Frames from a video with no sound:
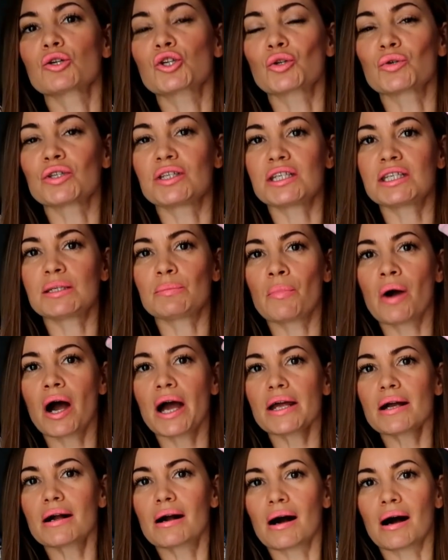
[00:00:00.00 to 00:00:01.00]
то, что здесь
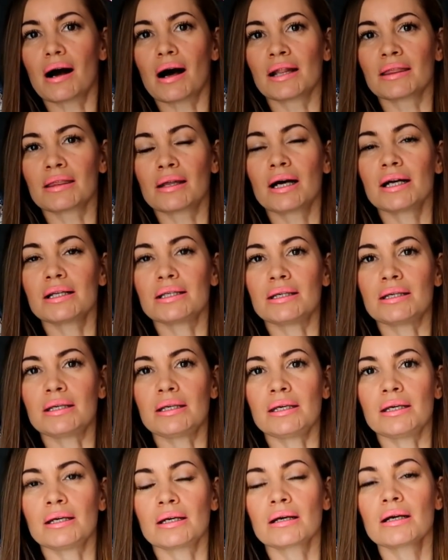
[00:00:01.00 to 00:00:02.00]
майка, она
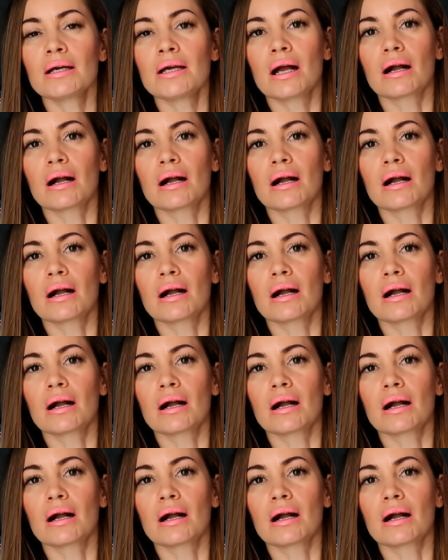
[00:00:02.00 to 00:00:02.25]
не